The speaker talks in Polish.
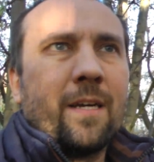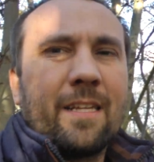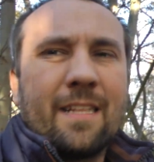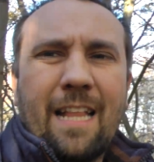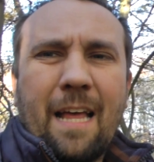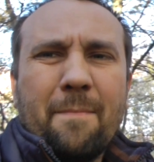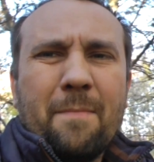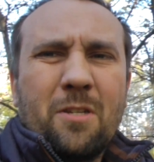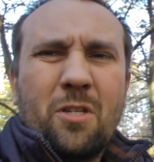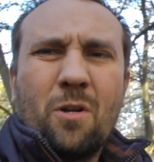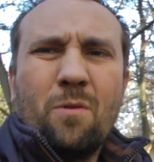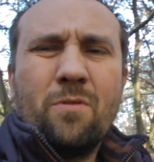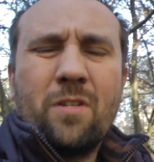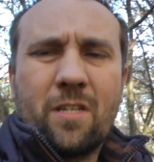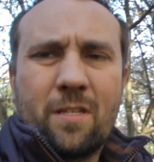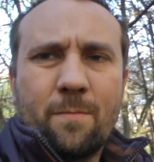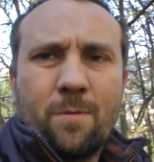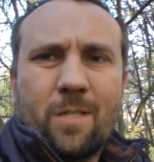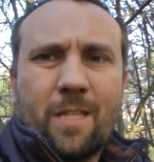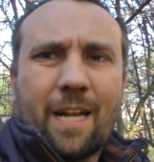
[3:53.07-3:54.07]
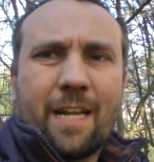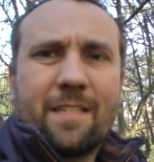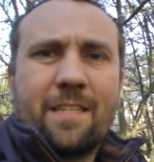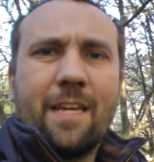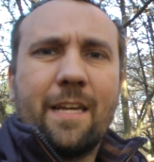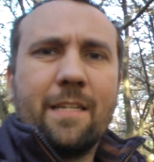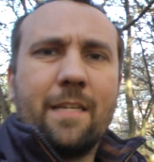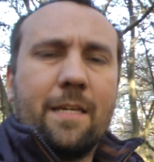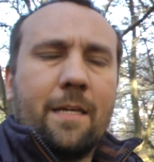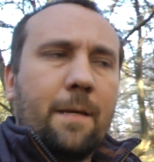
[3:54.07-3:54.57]
Dla mnie ci ludzie są
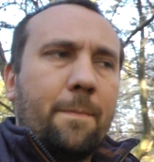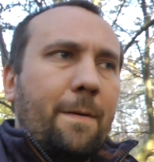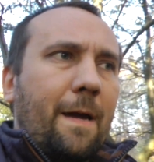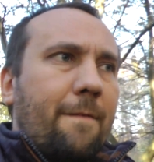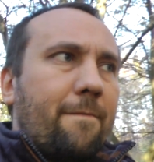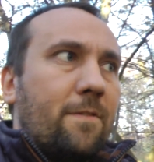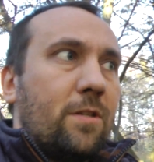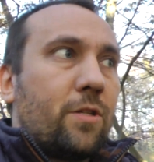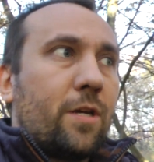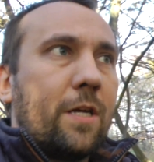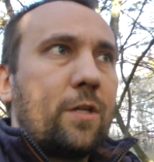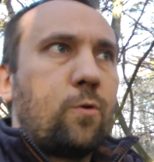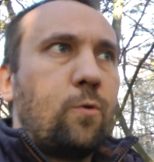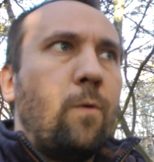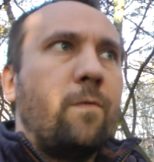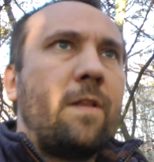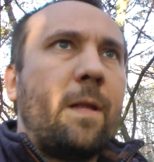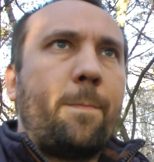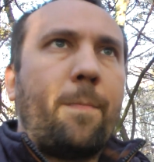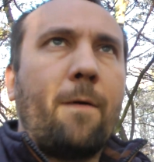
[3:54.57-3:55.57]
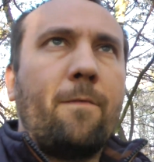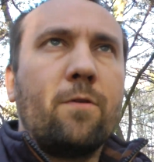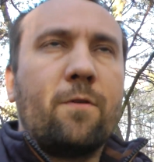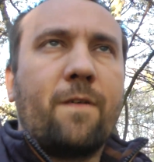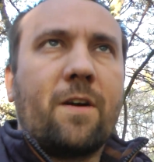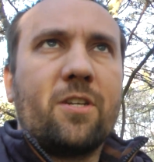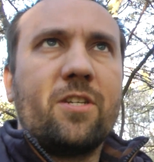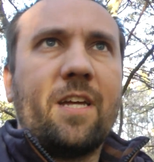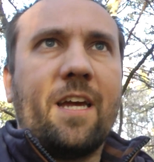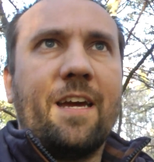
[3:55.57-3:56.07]
straceni i, powiem, i to jest główny powód
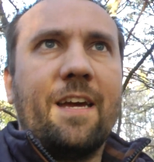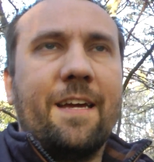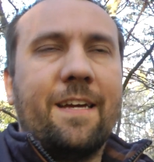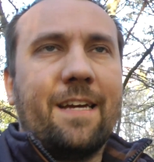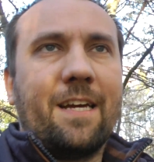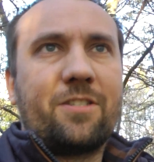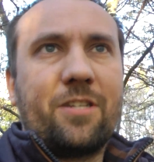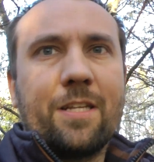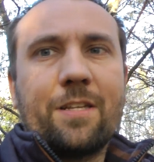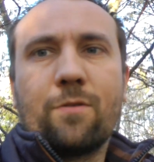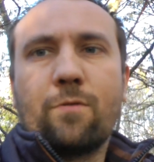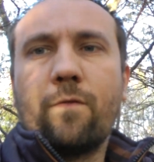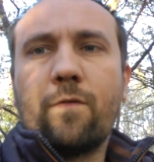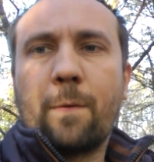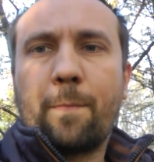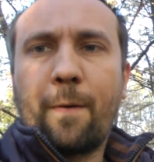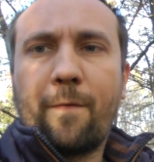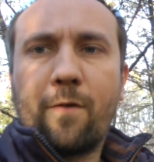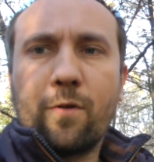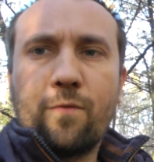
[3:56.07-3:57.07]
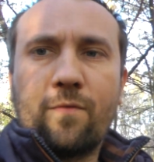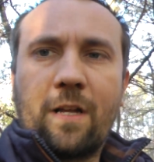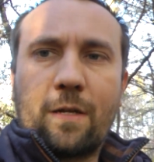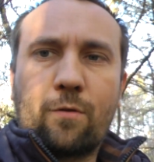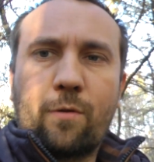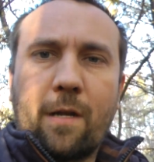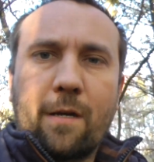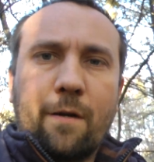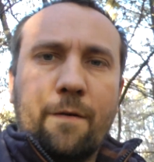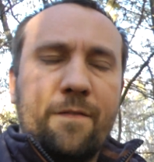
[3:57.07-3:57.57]
właśnie, znaczy jeden z głównych powodów, dla
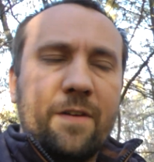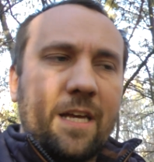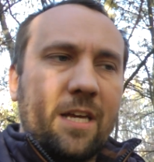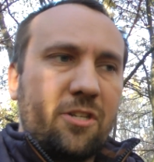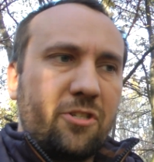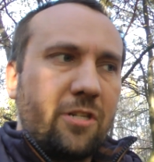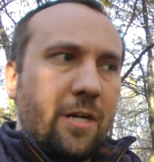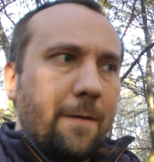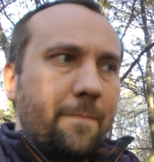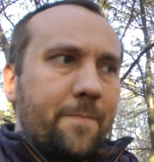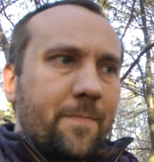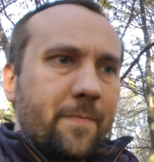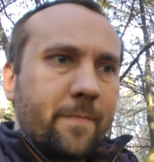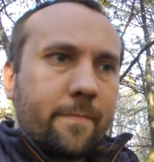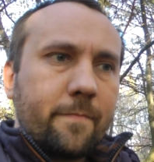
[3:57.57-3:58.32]
którego wyjeżdżam,